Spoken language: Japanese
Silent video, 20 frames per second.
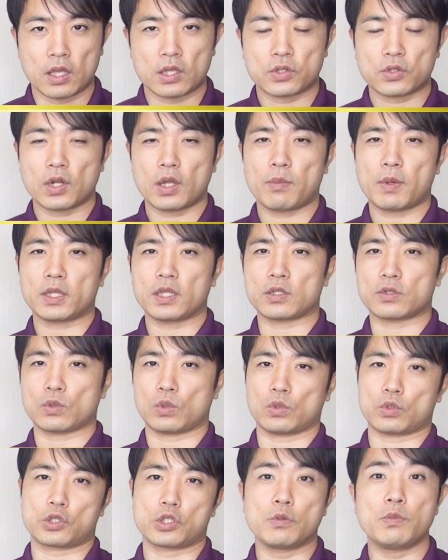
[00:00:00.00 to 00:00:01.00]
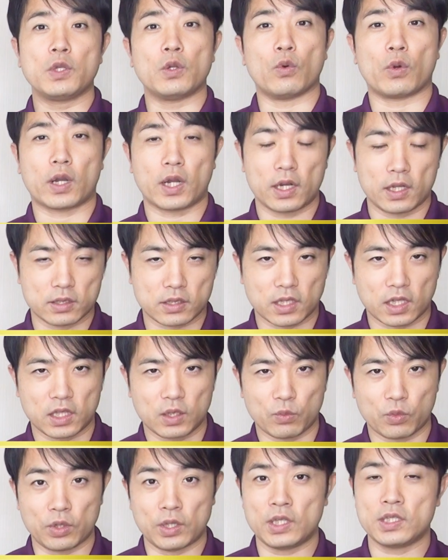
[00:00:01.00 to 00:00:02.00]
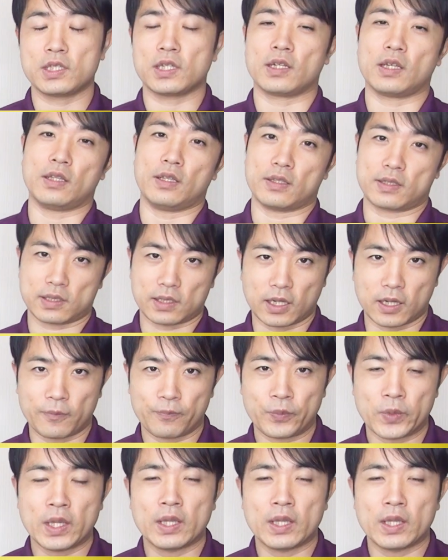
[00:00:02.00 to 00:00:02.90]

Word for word: それはまたその趣味のお金に使ってもいいじゃないですか。